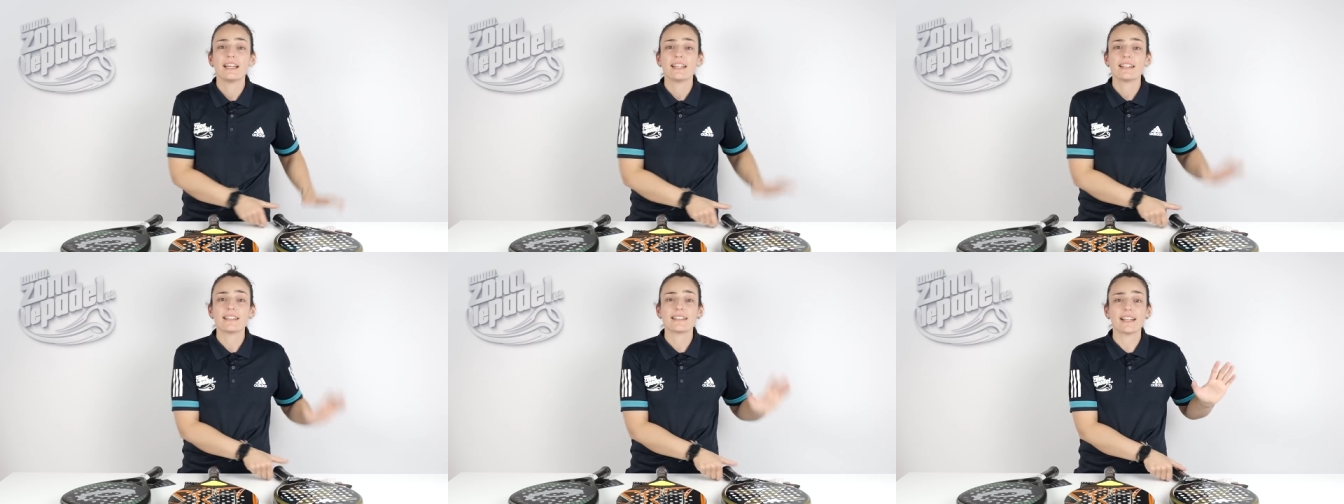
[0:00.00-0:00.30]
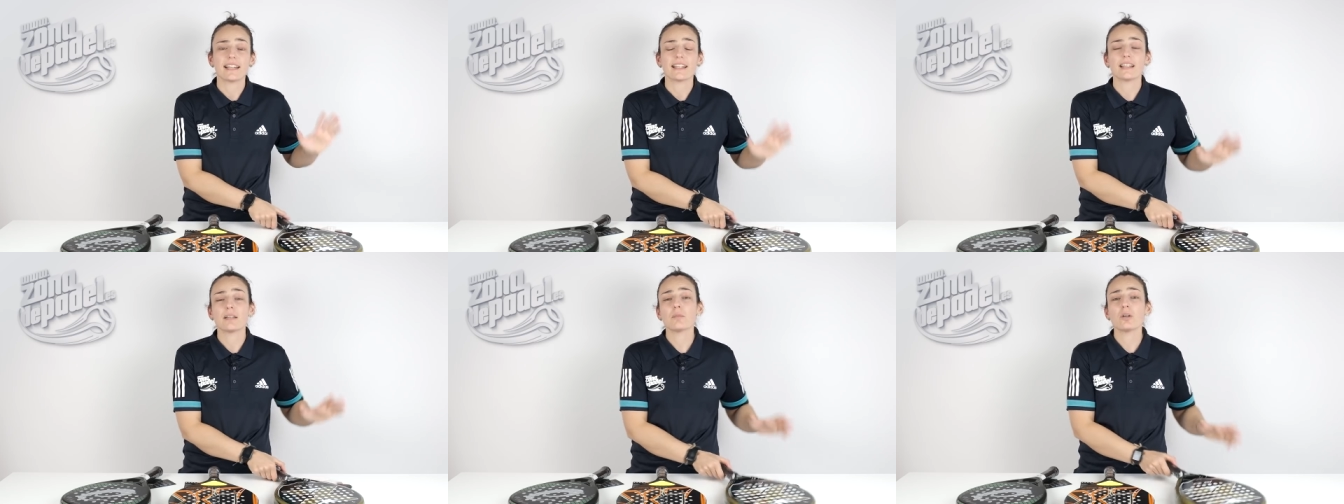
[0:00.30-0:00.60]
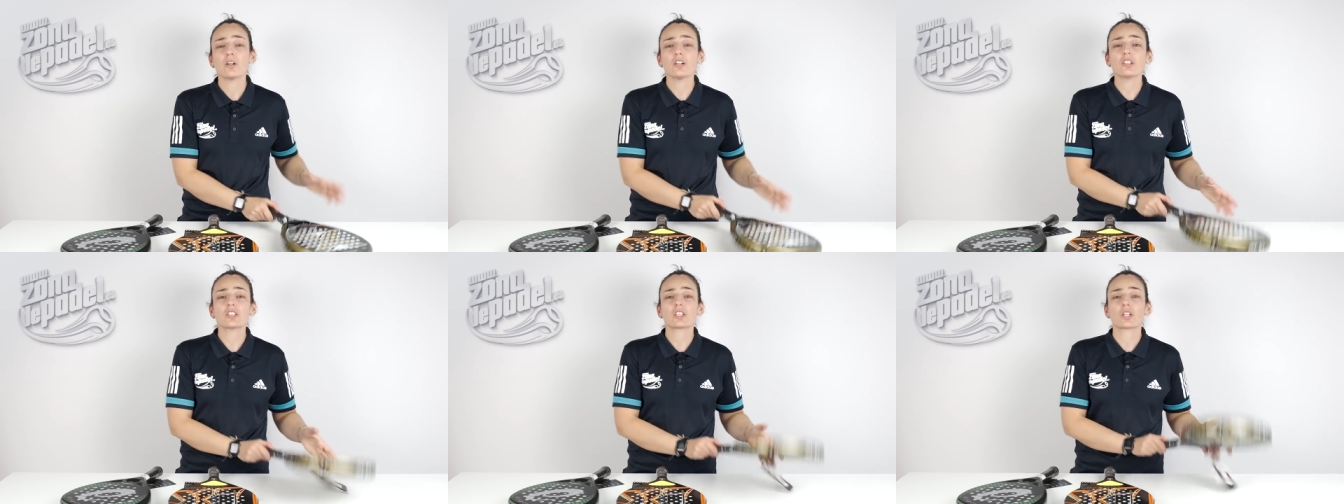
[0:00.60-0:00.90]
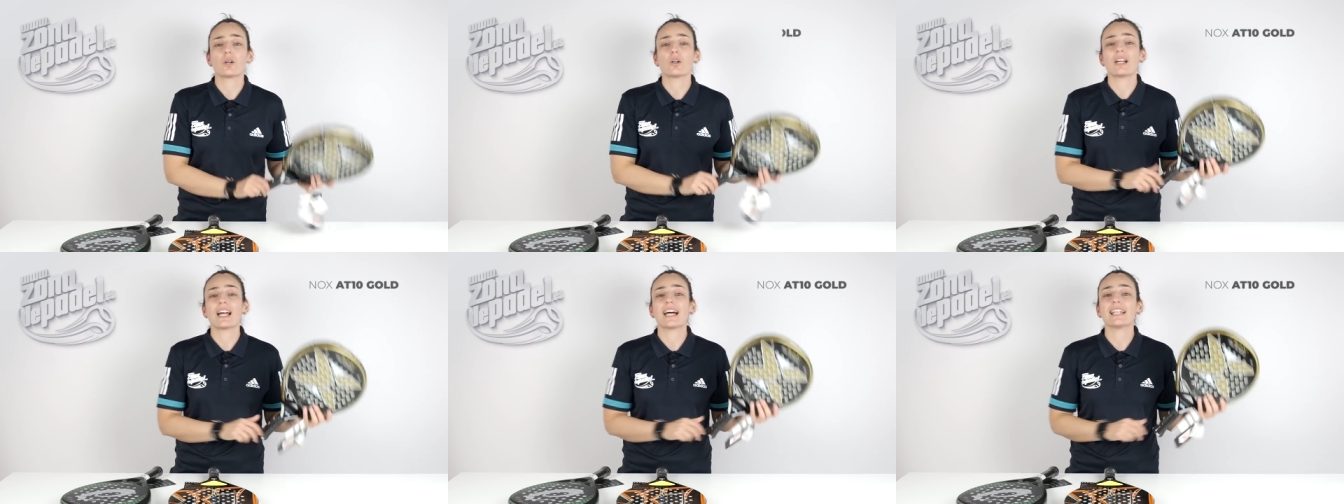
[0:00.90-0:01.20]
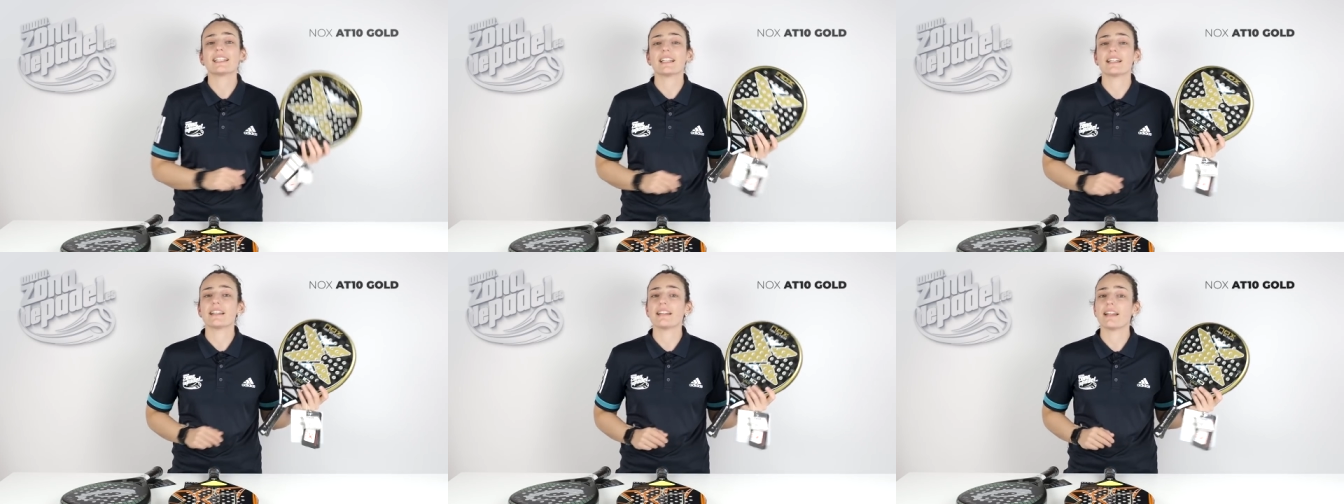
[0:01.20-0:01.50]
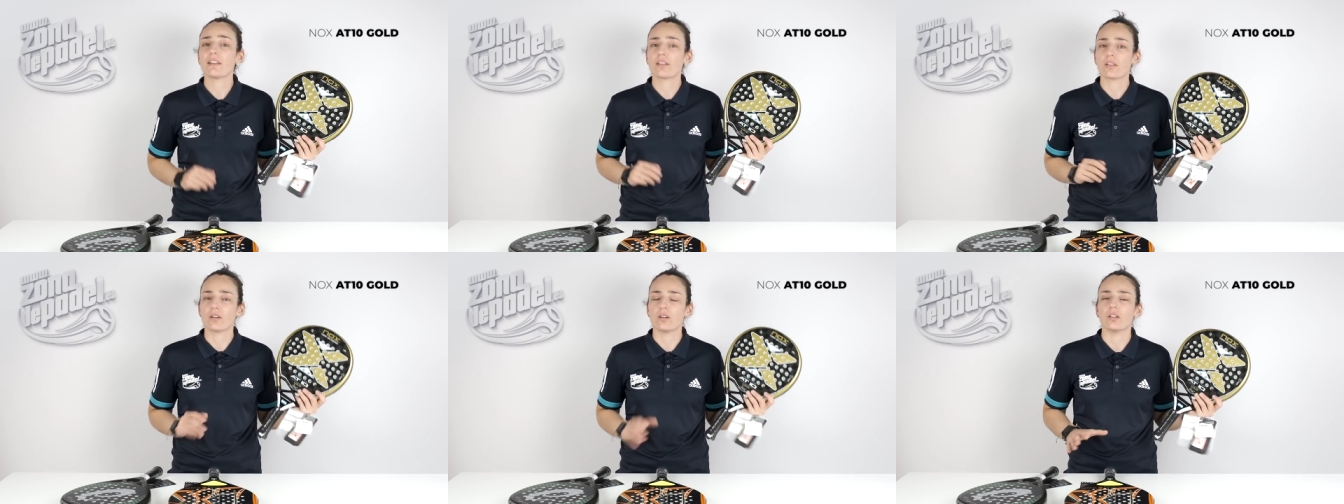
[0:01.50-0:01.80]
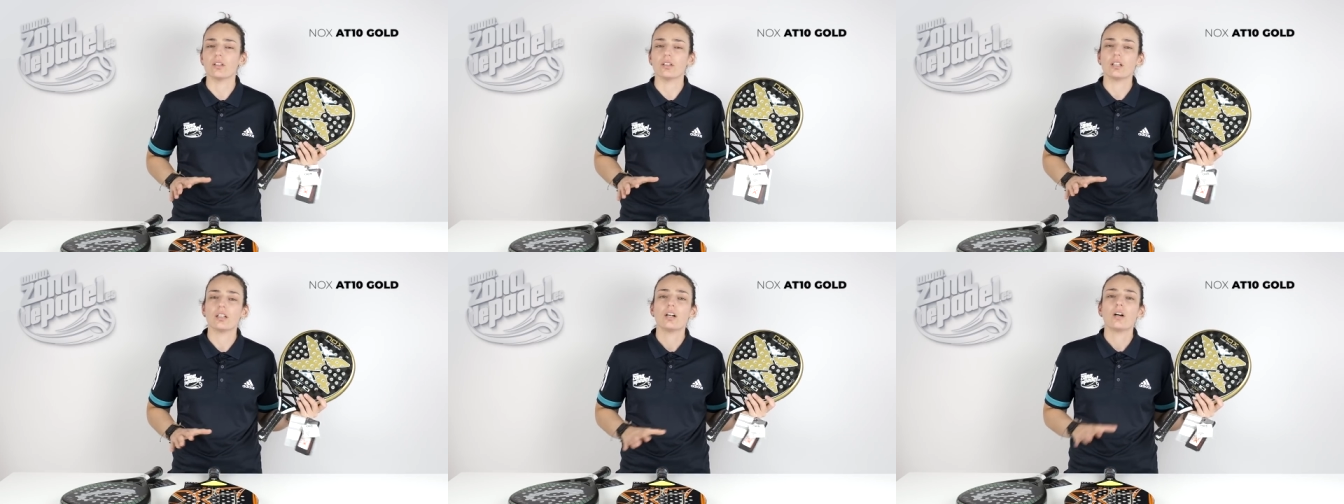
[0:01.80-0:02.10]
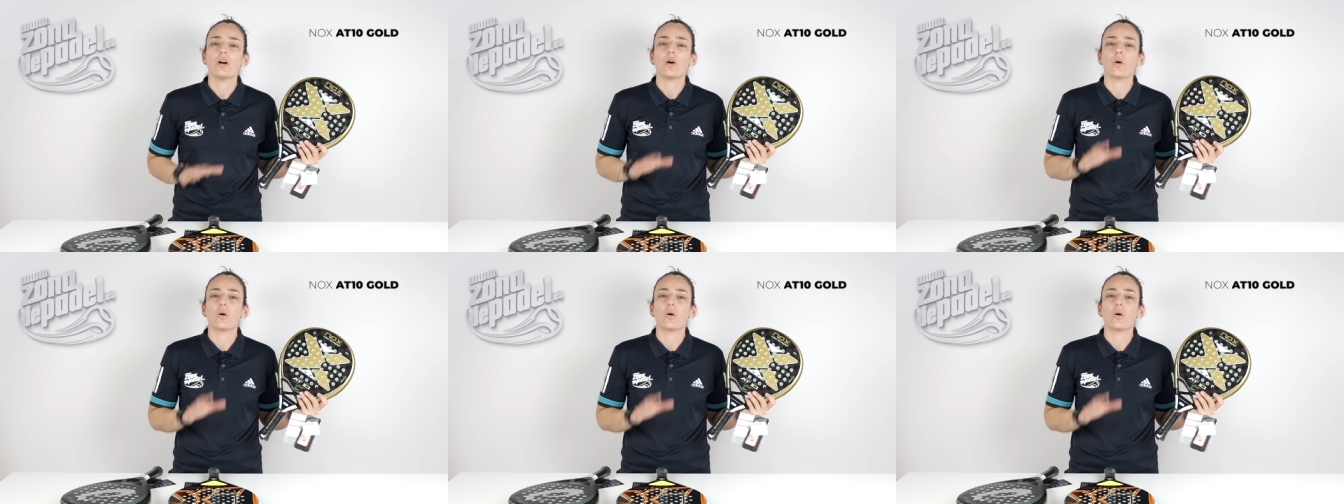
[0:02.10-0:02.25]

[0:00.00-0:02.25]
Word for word: Seguimos con la T10 Gold,